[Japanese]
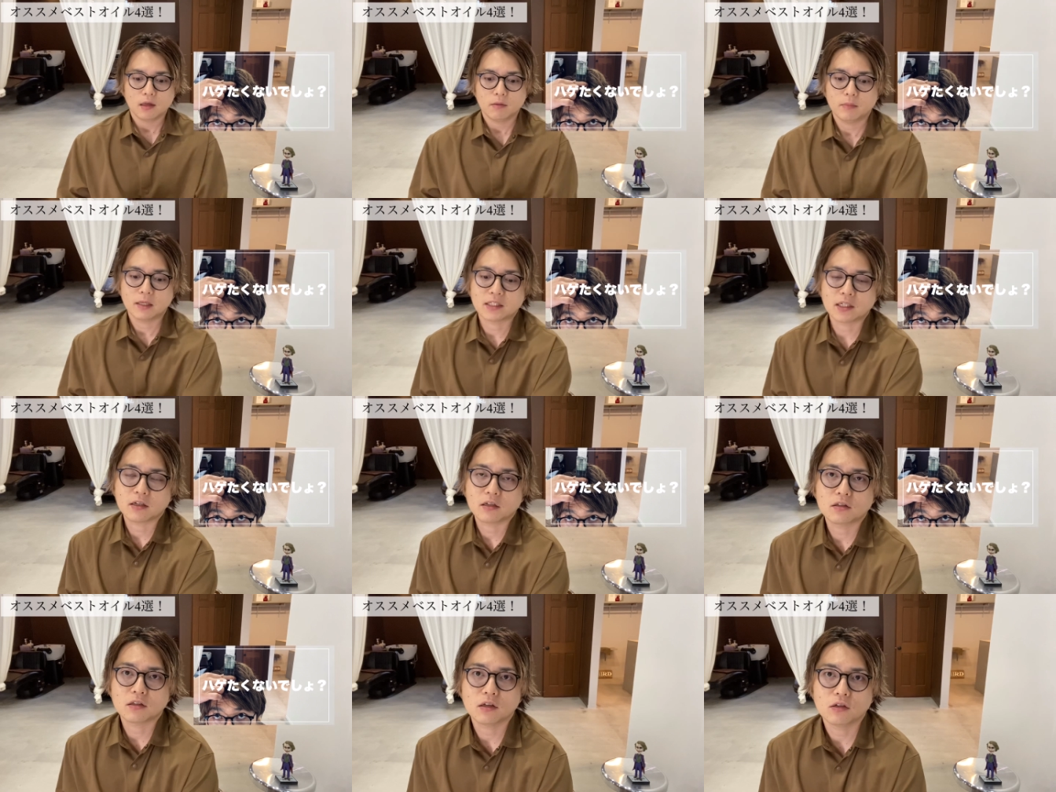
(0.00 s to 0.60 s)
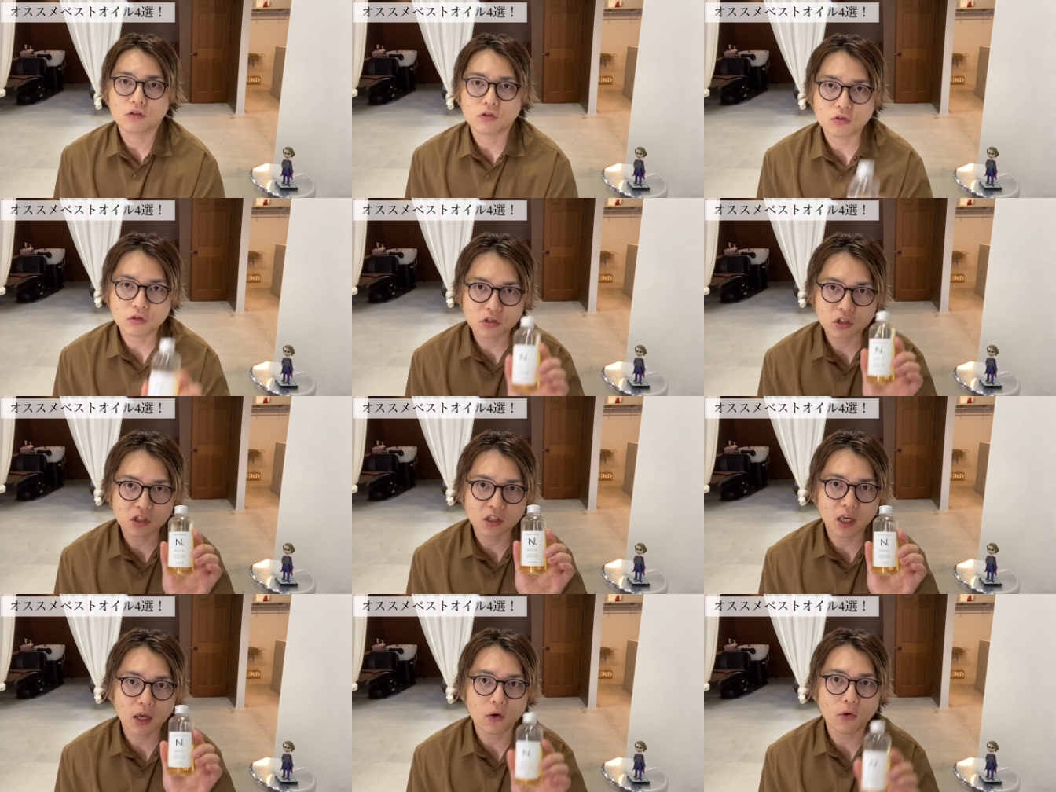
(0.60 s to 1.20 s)
さっき言ったように油
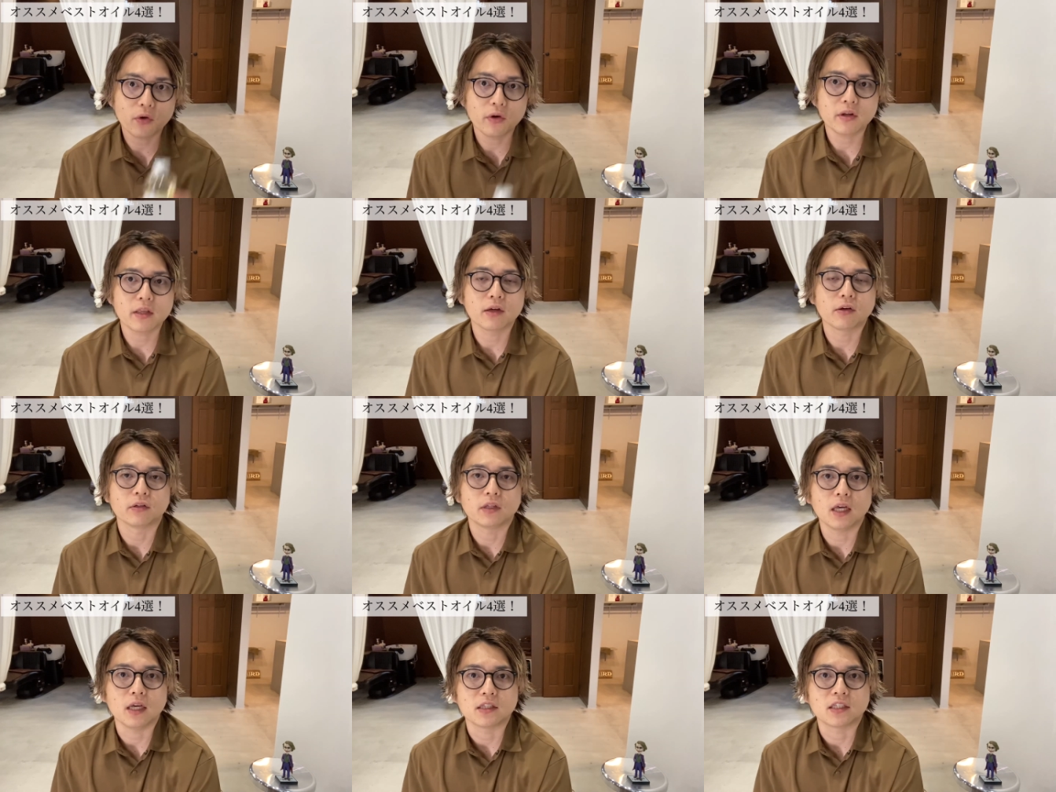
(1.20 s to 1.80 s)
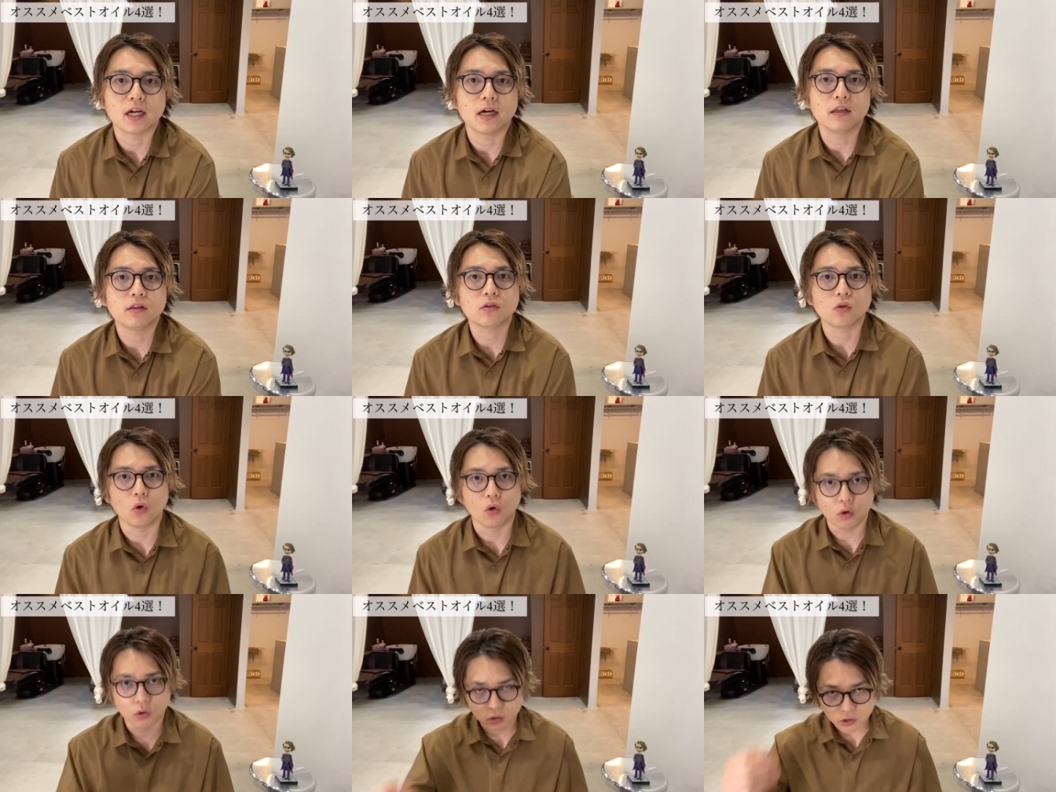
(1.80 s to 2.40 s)
脂系オイルなので、ちゃん
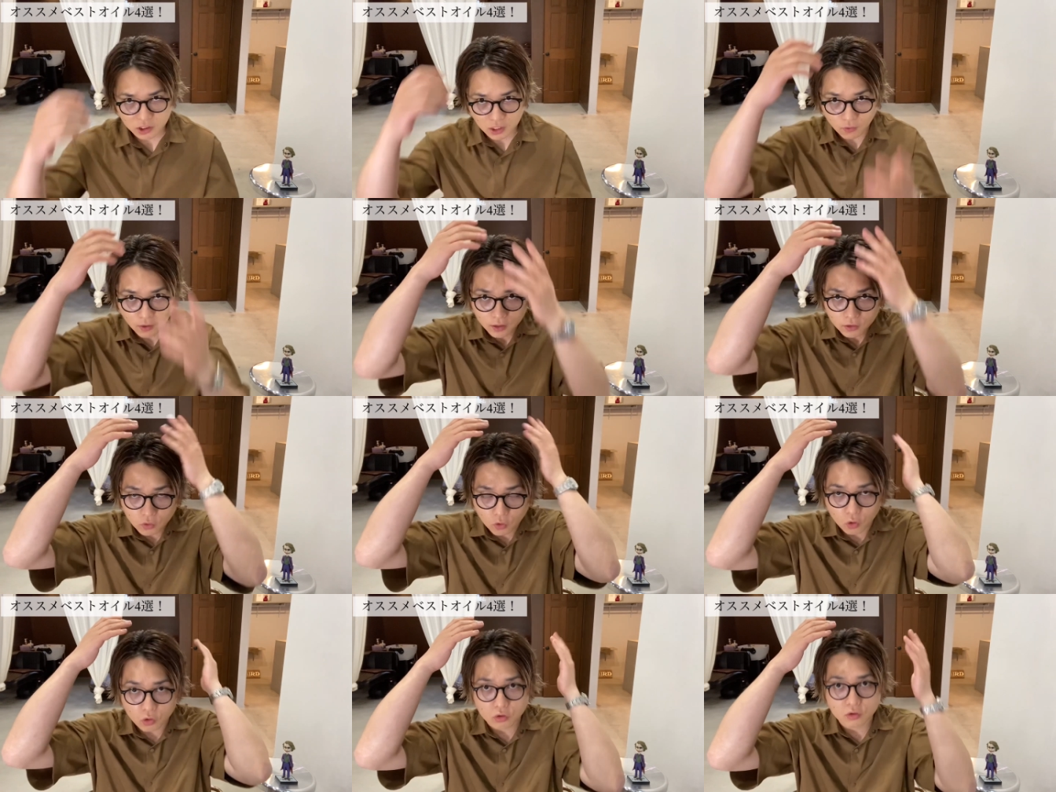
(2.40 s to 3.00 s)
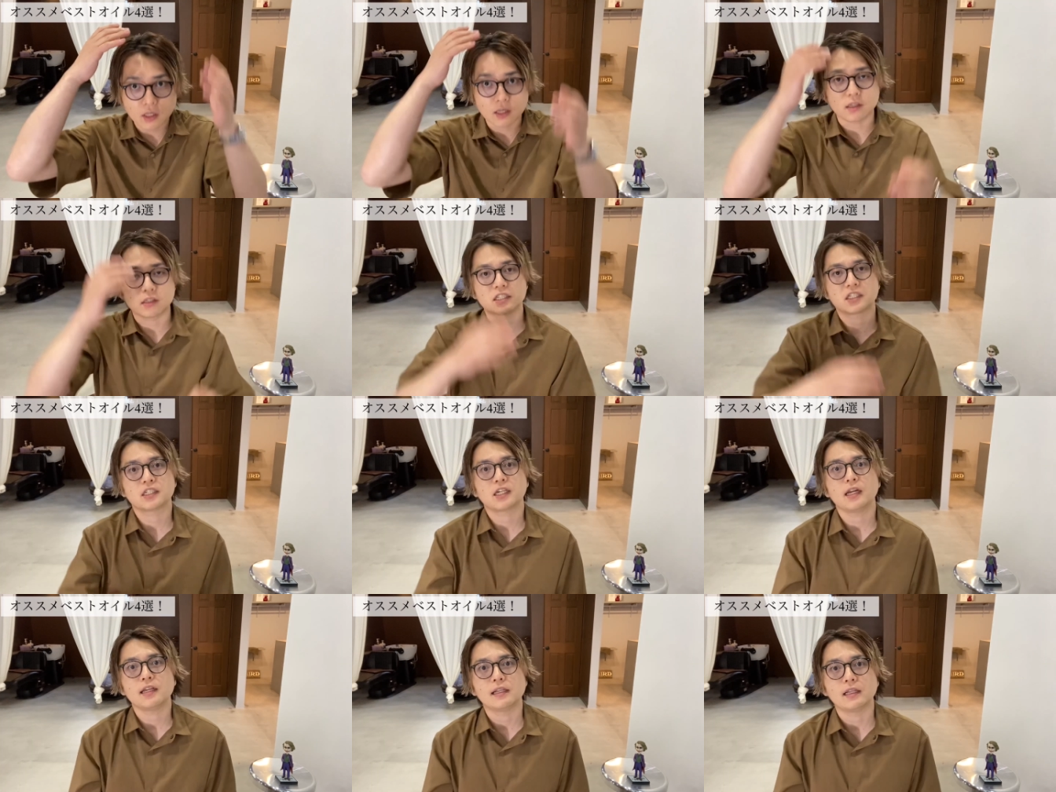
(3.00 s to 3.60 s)
とシャワーのお湯で
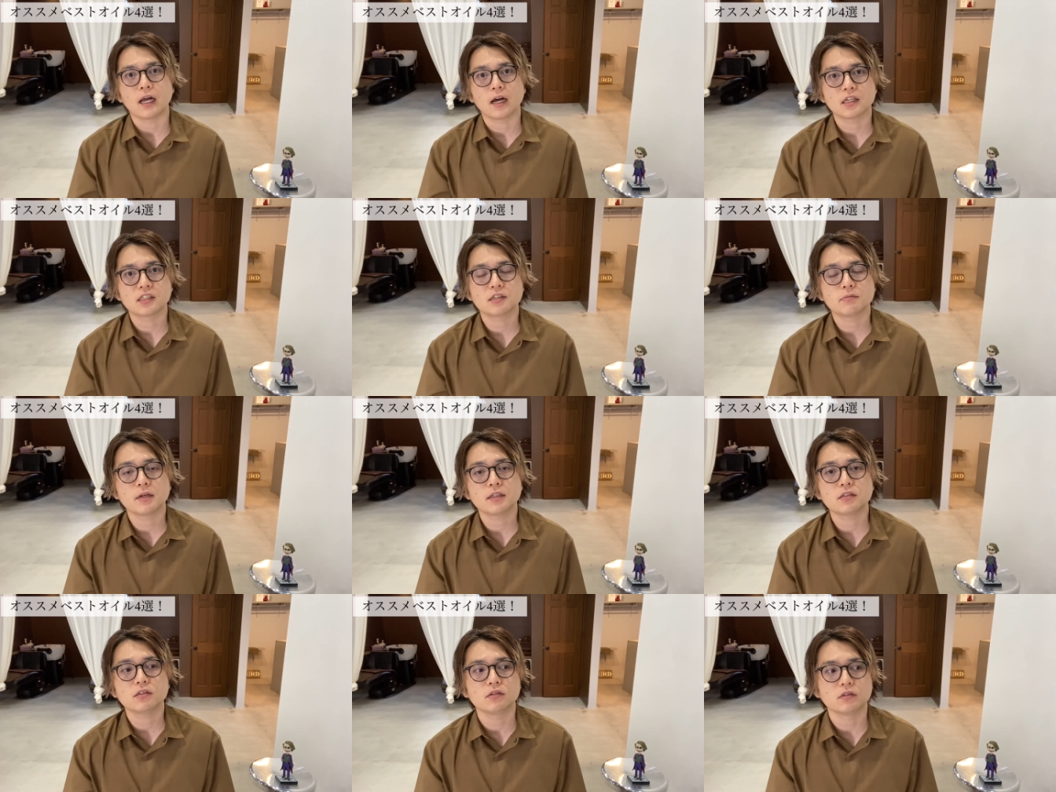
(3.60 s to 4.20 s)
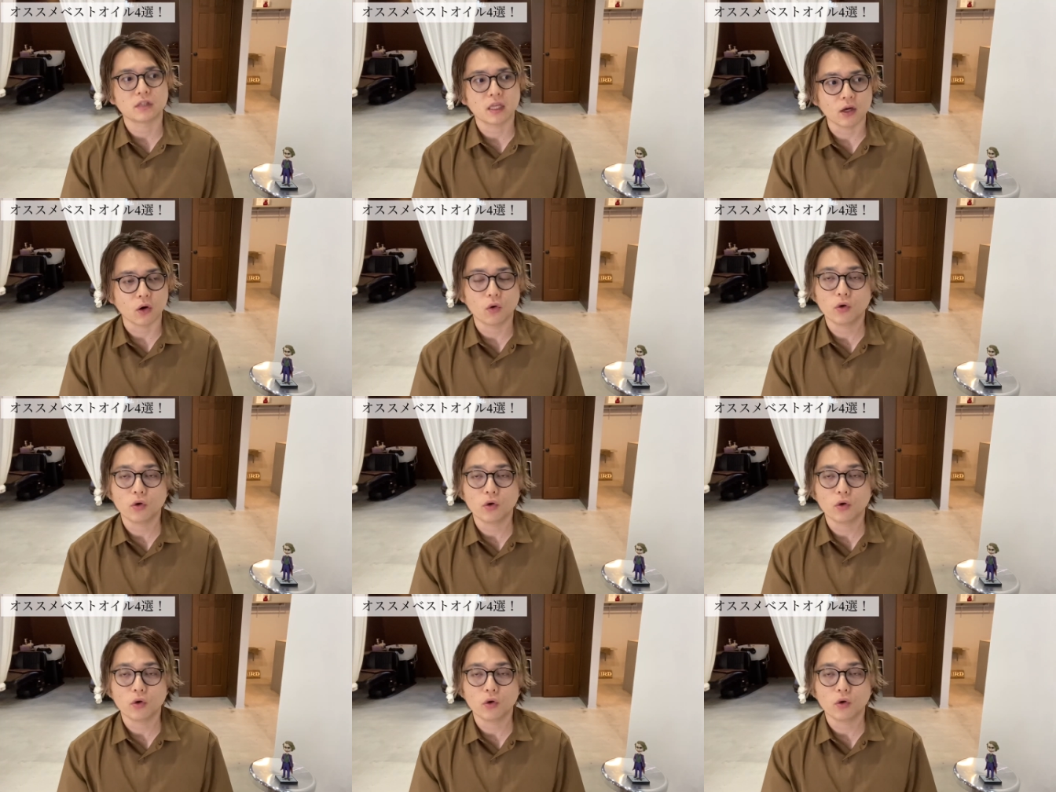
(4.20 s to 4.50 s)
しっかり流せますので、